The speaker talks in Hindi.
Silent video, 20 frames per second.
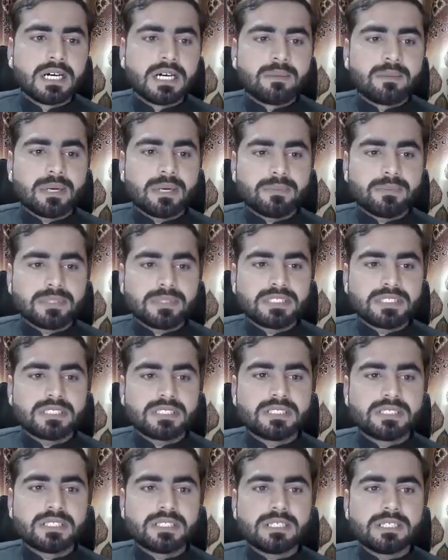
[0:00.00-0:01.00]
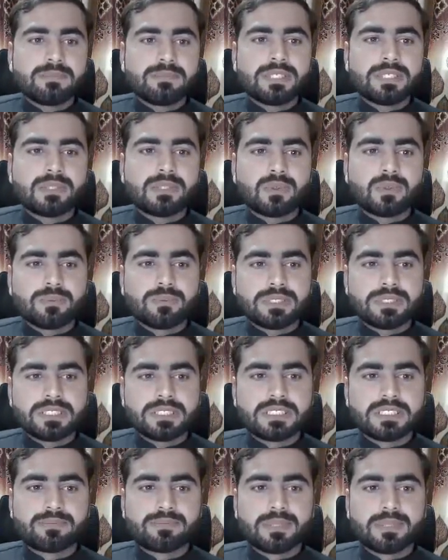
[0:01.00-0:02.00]
हमारे पास ये जितने भी
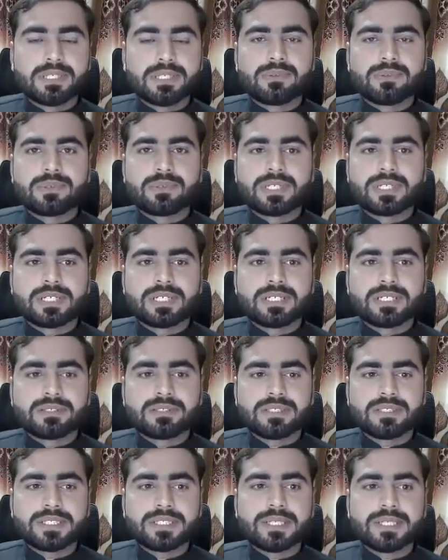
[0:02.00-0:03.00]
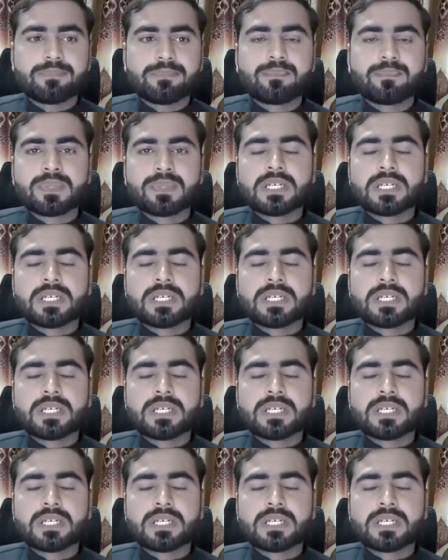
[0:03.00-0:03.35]
कॉमेंट डिस्प्ले हो रहे हैं ठीक है